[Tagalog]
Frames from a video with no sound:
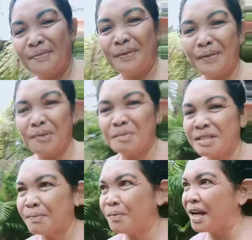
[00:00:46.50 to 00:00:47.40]
po?
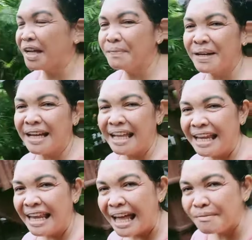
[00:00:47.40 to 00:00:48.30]
Kumusta po ang aking mga
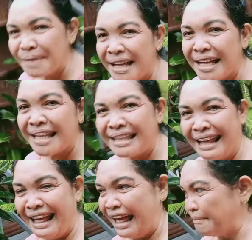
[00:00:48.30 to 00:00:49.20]
halaman?
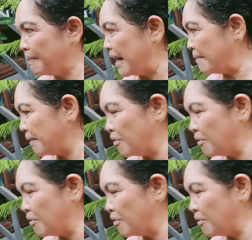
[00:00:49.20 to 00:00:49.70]
Para po